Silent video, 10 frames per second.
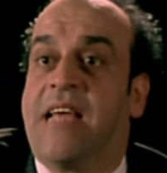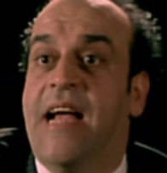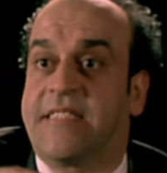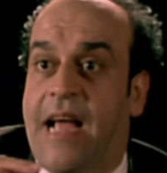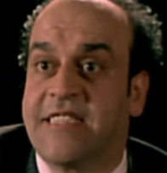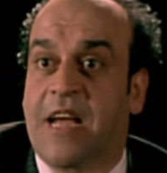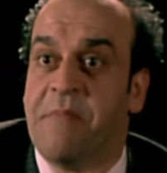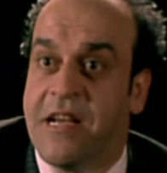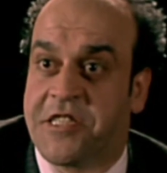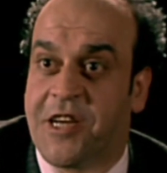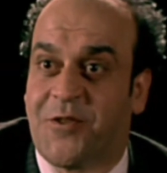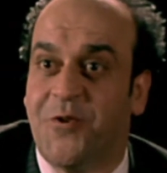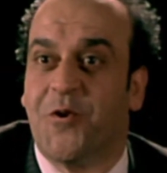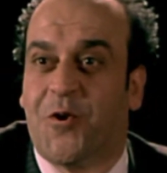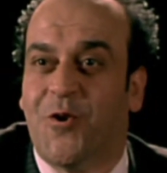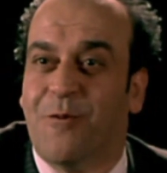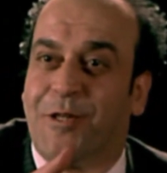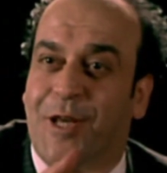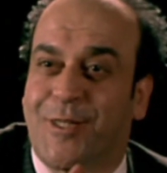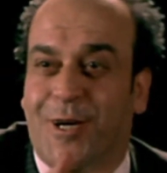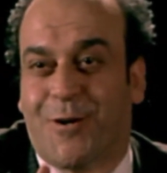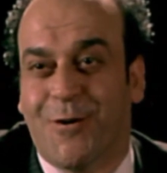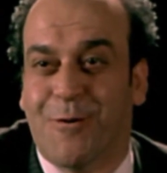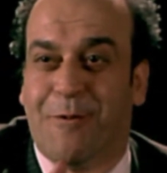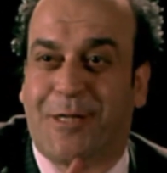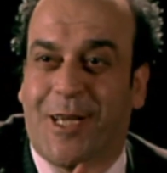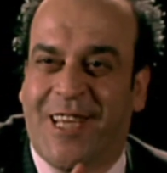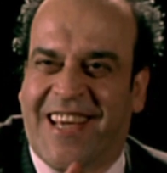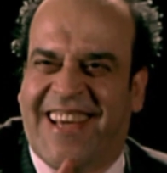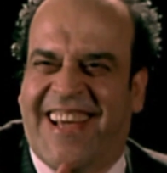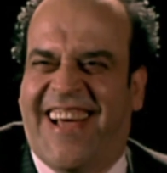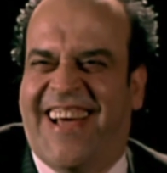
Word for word: من ساعه سعادتك ما هشكته كله بطاطا كله بطاطا